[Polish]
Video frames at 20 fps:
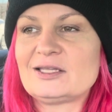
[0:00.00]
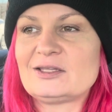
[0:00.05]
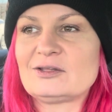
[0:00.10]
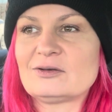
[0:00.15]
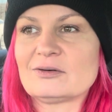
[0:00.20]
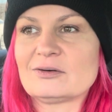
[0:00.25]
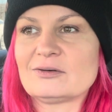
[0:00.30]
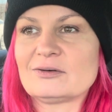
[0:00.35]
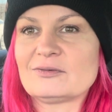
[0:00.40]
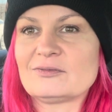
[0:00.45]

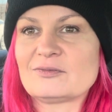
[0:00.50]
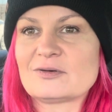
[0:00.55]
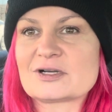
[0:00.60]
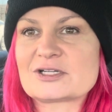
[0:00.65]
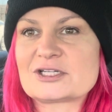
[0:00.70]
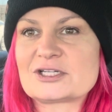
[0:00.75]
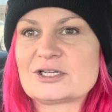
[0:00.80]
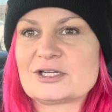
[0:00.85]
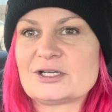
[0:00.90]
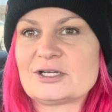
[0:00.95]
to
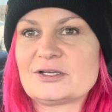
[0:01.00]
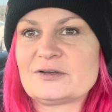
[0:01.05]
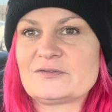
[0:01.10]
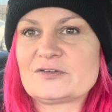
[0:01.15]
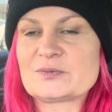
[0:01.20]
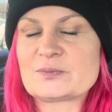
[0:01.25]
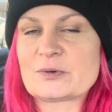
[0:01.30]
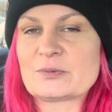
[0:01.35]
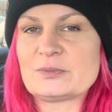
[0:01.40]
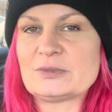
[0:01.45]
właśnie
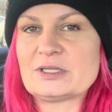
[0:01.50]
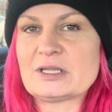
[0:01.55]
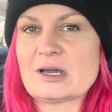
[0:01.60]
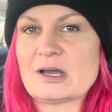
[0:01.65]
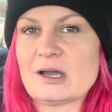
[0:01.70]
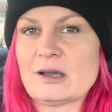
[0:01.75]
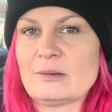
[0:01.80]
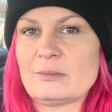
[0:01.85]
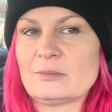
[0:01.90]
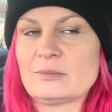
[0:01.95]

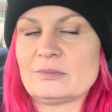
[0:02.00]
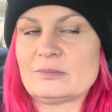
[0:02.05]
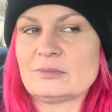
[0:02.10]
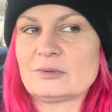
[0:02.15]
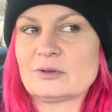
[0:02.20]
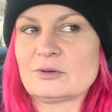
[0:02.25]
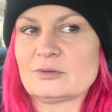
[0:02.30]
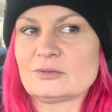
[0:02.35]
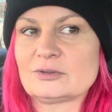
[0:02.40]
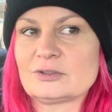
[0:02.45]
wspominałam
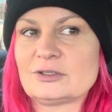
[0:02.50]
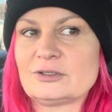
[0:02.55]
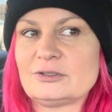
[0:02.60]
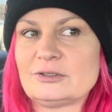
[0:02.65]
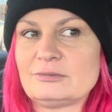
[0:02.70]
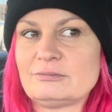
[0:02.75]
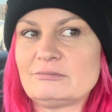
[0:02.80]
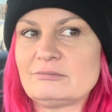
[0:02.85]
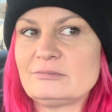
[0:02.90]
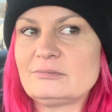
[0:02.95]
o
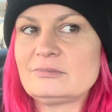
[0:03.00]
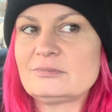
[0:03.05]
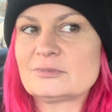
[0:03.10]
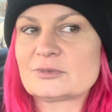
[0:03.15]
tym,